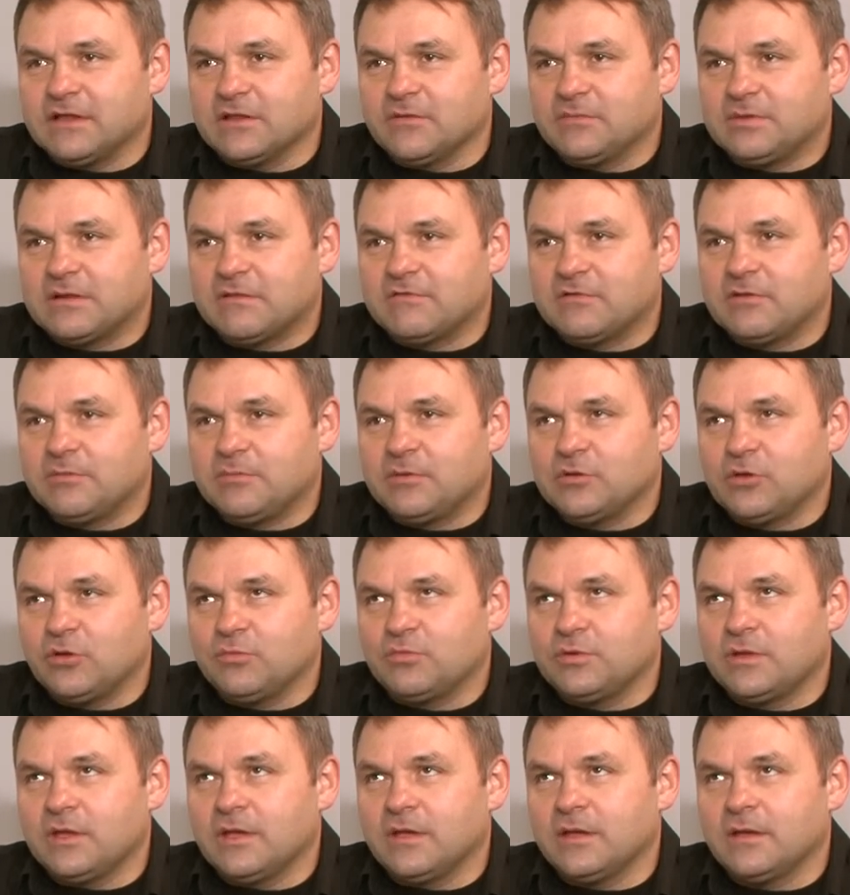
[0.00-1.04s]
No,
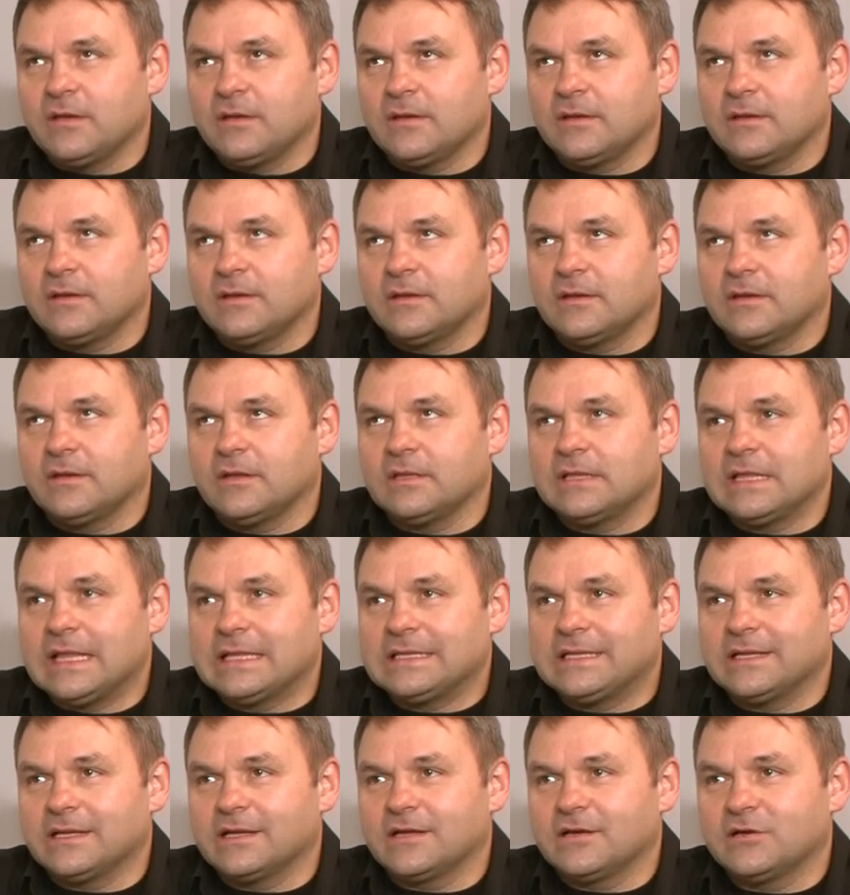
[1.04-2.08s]
prawdopodobnie y,
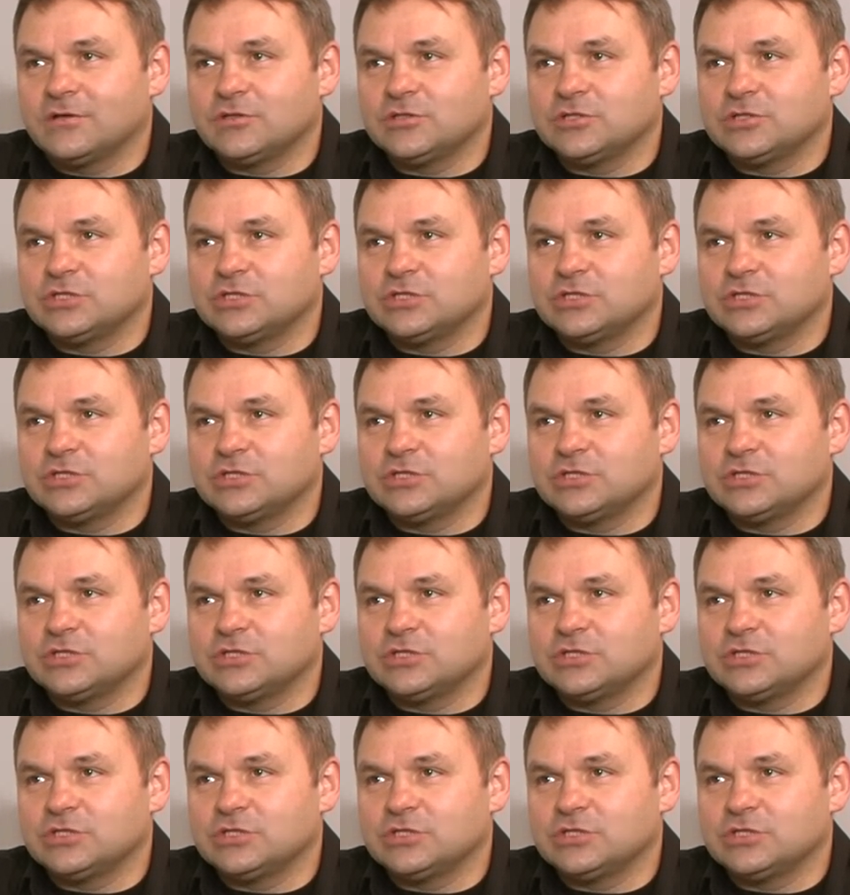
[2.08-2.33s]
dlatego,